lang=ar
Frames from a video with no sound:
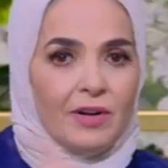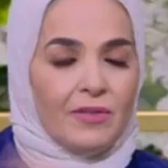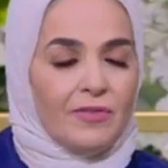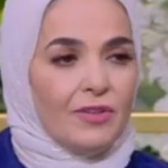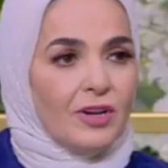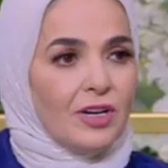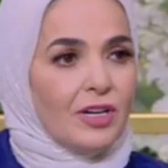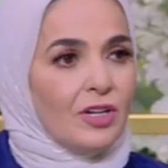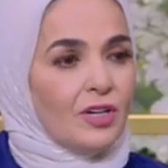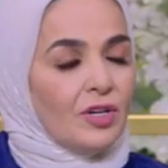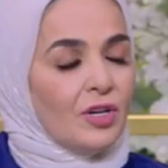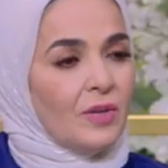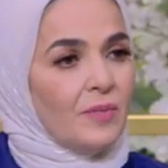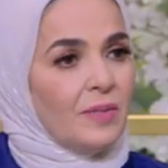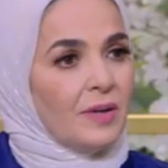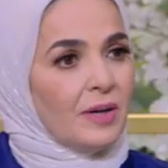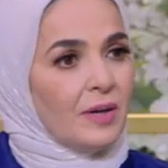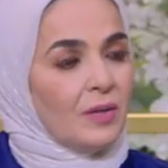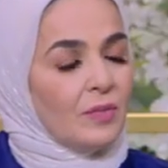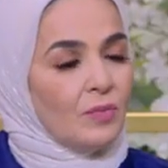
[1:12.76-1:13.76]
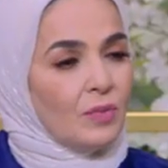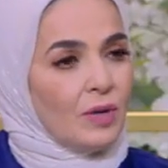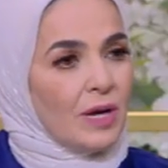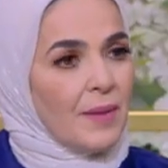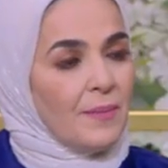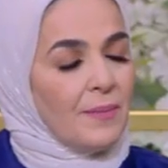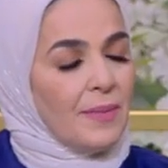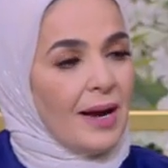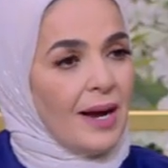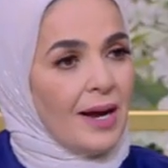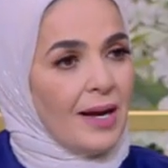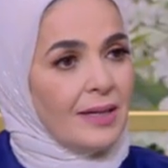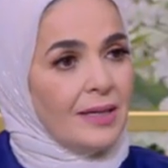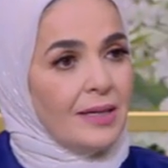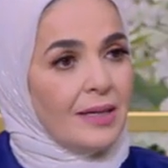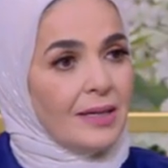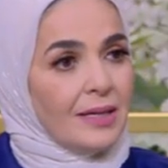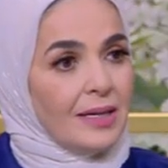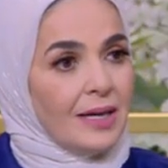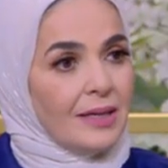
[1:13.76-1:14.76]
في الفيلر اللي مجمع
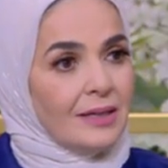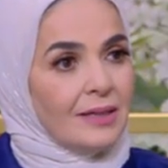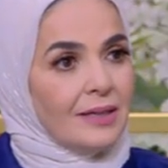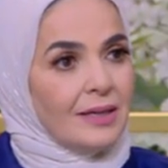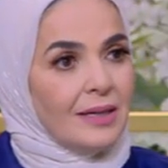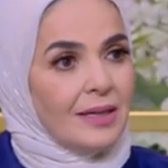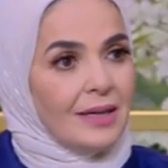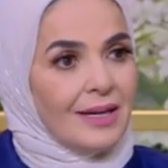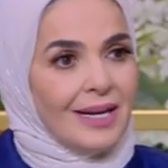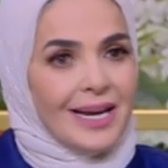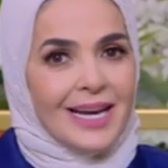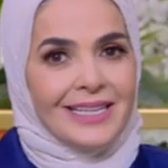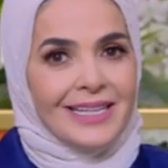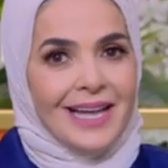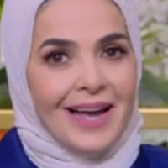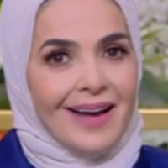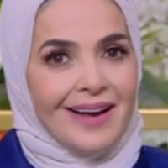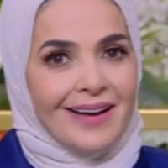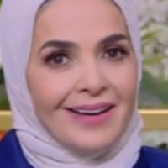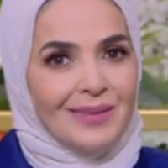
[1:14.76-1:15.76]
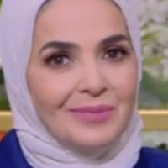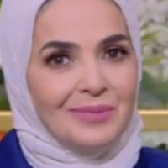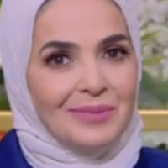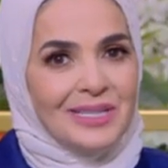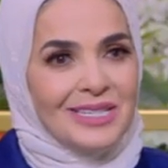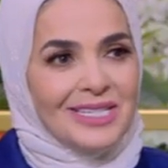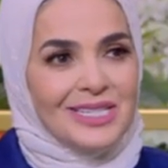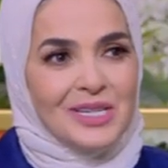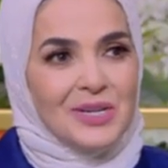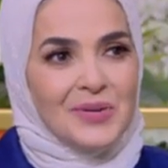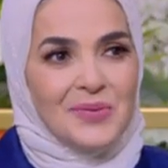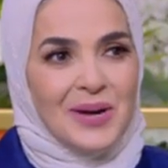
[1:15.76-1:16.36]
عنك مم. يعني ايه ده اه